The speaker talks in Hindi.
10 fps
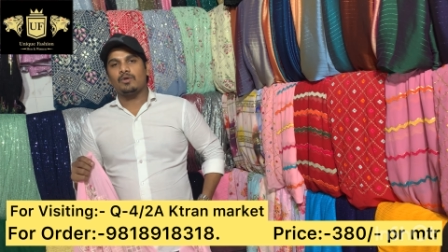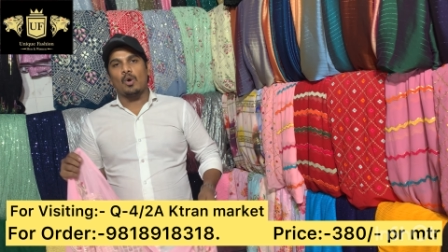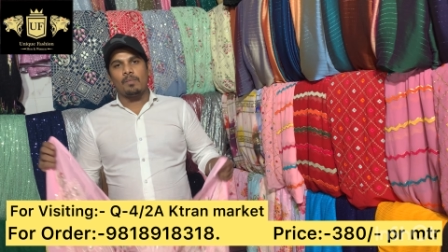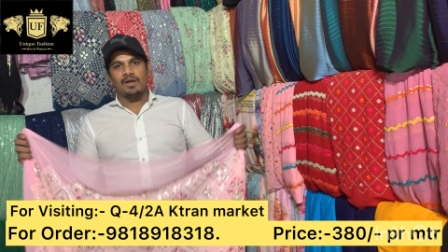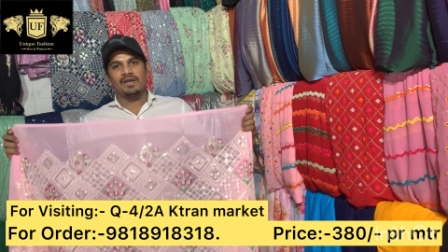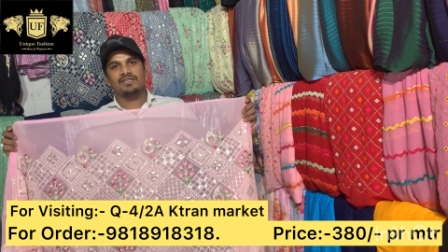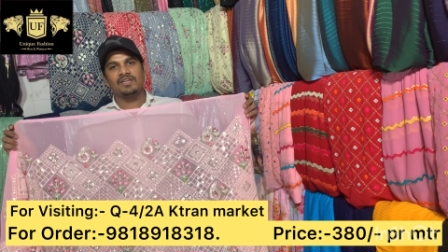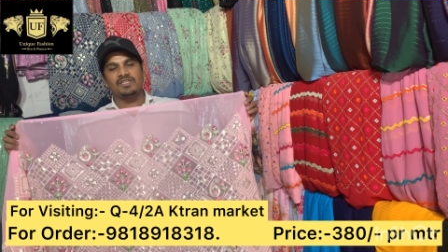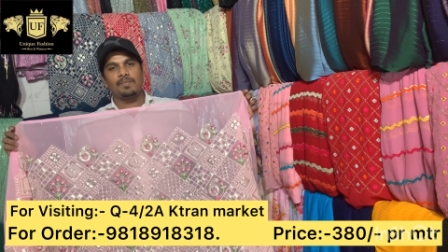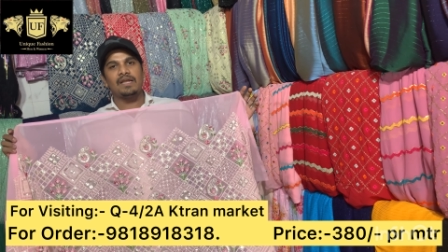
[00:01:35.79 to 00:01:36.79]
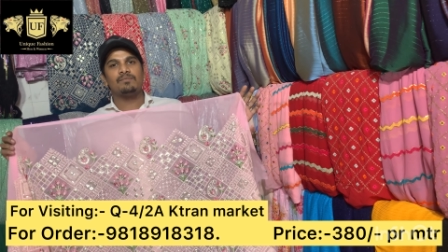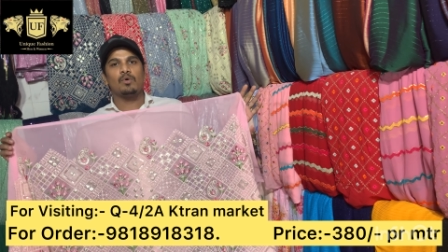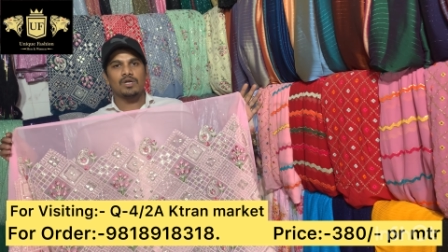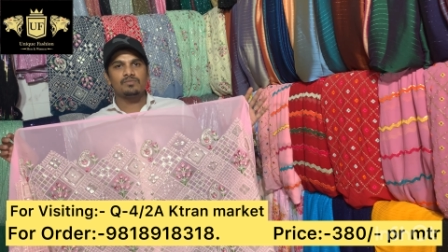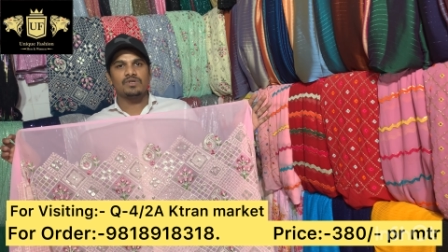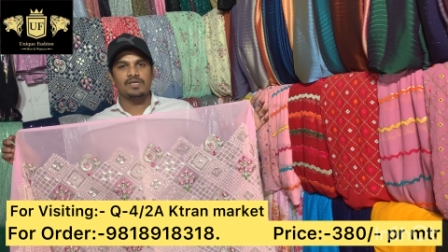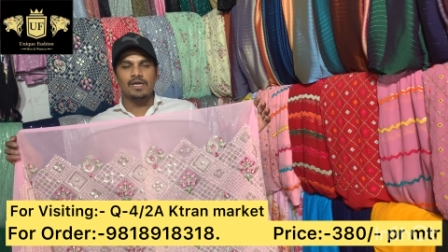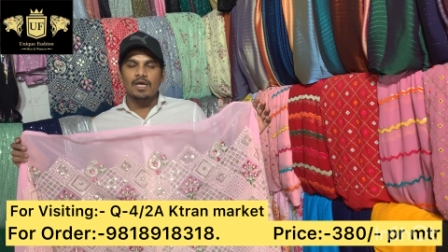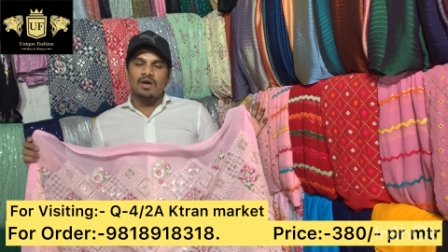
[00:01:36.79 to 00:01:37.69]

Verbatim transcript: टॉप बनाने से नीचे प्लेन बॉटम चाहिए